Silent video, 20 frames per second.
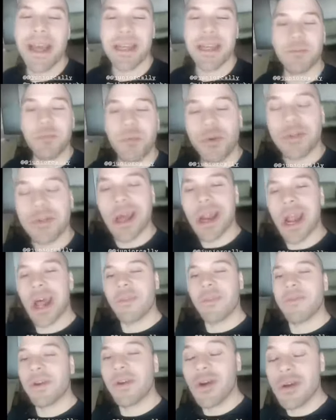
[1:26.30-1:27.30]
minchia,
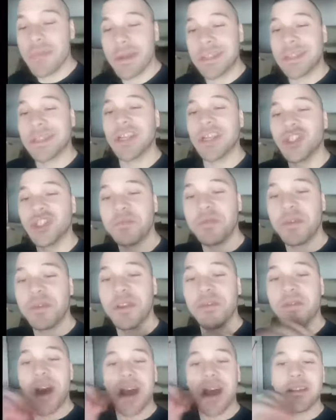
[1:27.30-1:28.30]
sputtanarvi con i
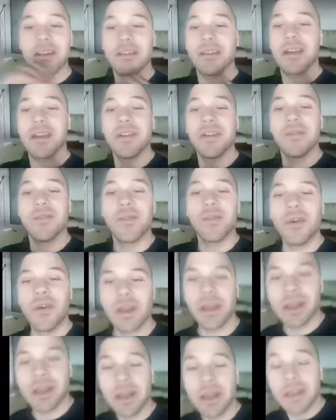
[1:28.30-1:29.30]
messaggi privati tra di
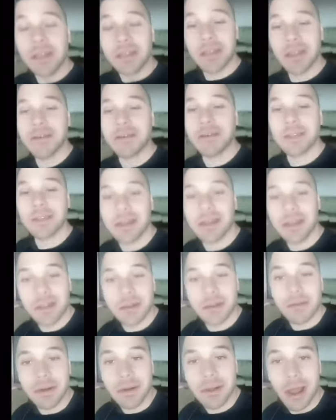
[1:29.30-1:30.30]
voi. Sai cosa
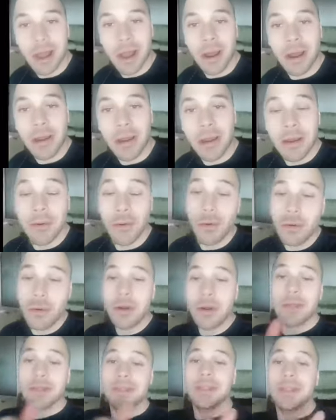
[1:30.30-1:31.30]
risulta?
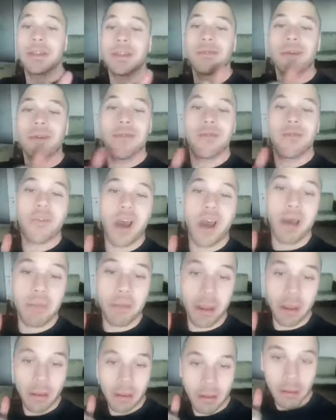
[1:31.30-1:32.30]
Uno che siete due
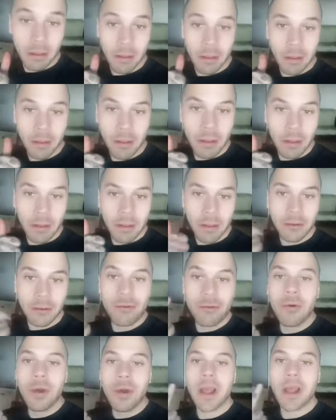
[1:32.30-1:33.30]
infami.
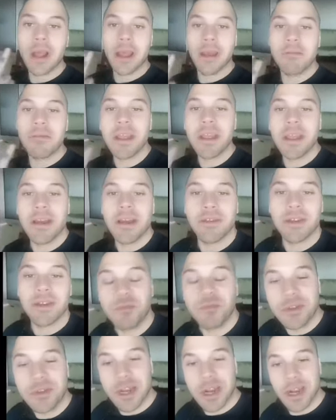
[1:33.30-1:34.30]
Due che minchia
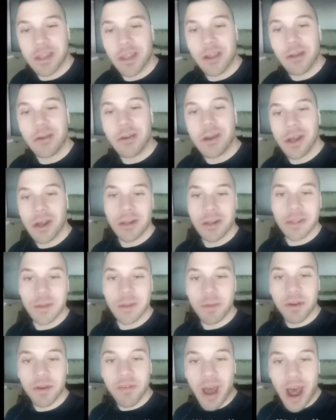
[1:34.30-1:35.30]
vi sputtanate con le
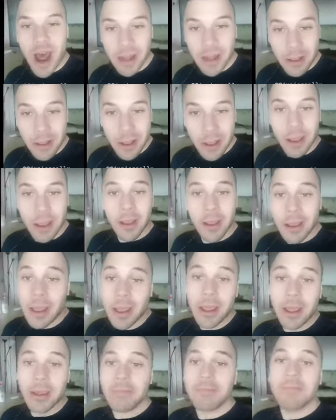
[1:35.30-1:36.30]
cose
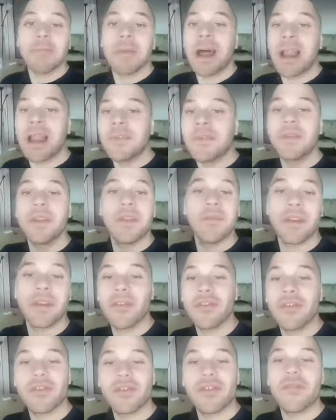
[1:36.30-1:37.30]
private che alla fine
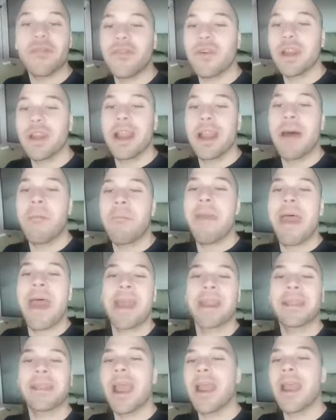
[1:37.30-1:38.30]
viene solo fuori la
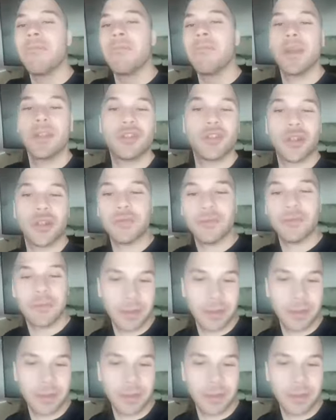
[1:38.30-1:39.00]
merda e il peggio da